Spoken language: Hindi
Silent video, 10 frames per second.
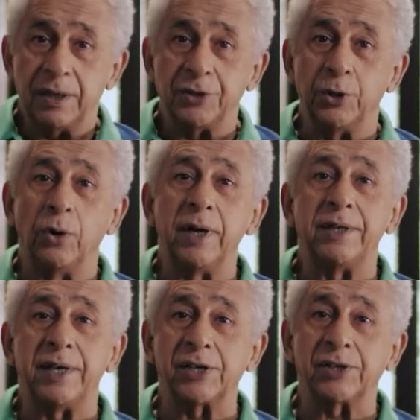जिन्होंने
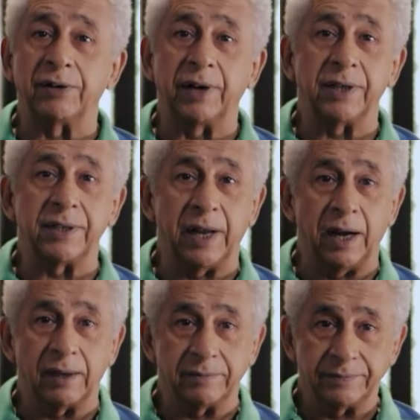टेस्ट क्रिकेट
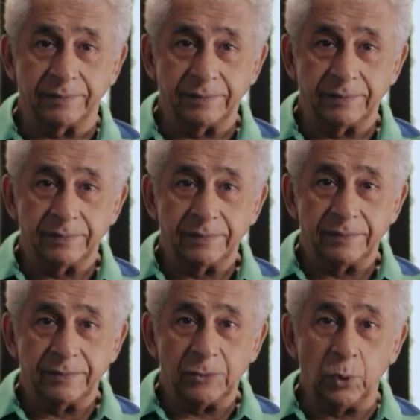खेला
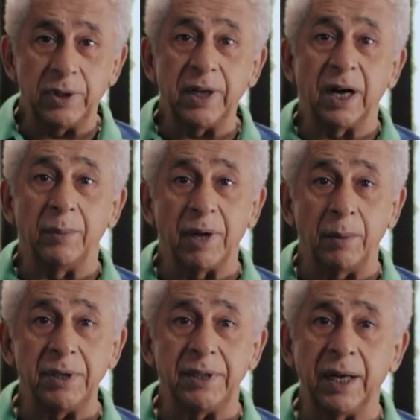उनकी
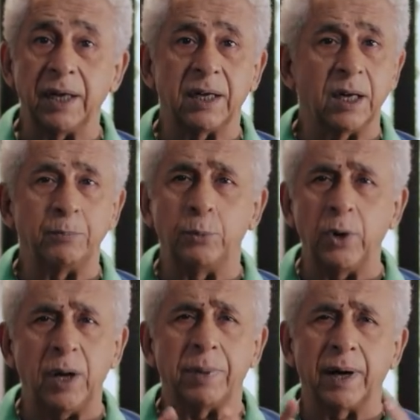कामयाबी देखकर
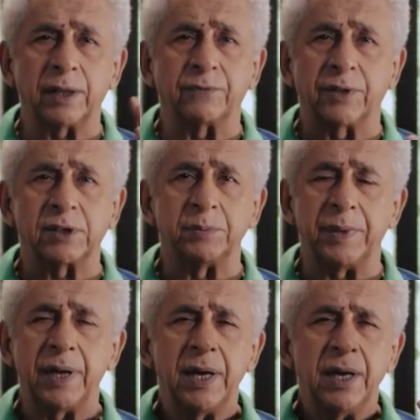पूरे भारतवर्ष
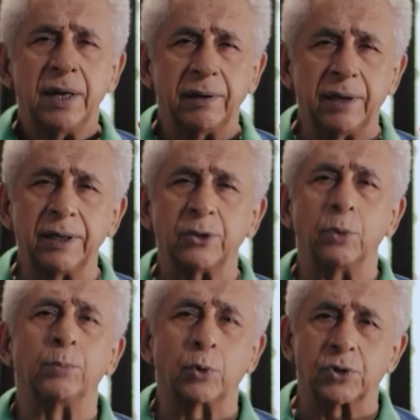में क्रिकेट
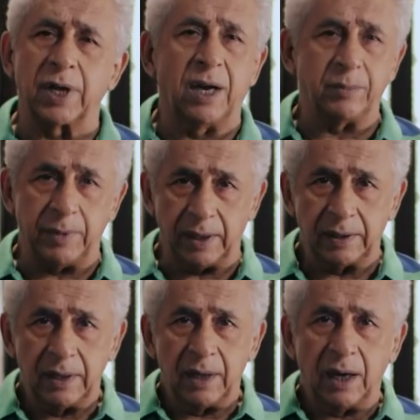को प्रोत्साहन मिला
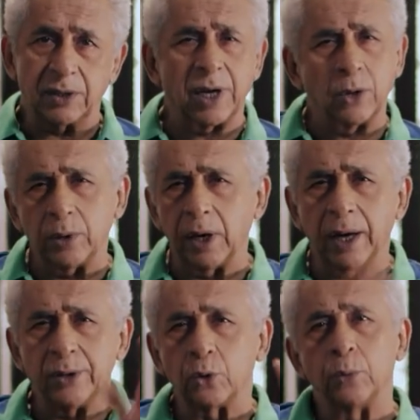हजारों
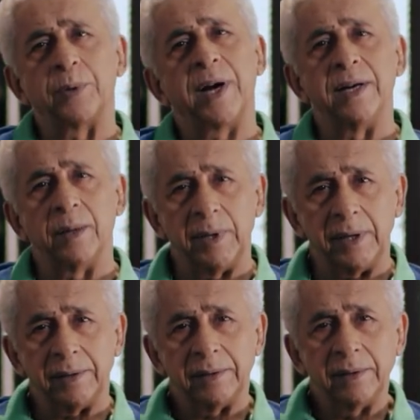खिलाड़ियों को प्रेरणा
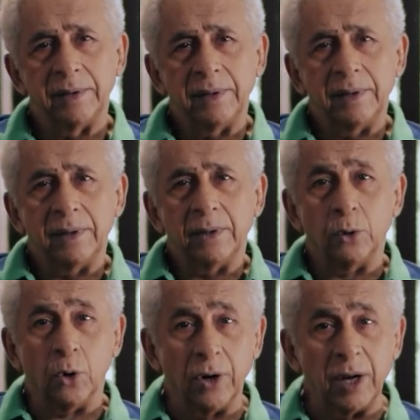मिली
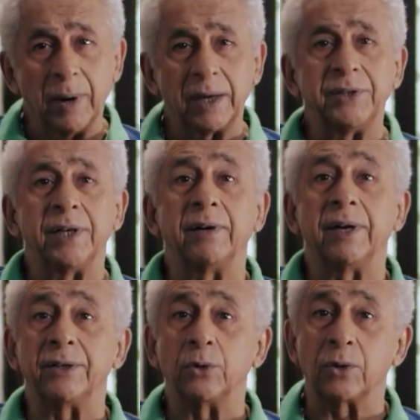उन्होंने भारतीय
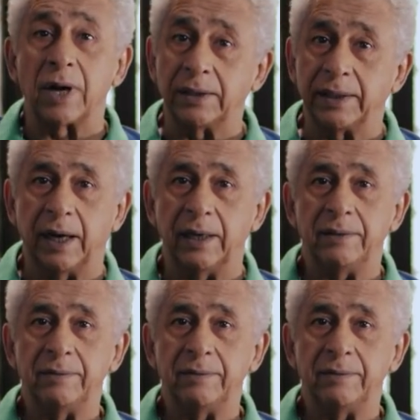क्रिकेट को राह दिखाई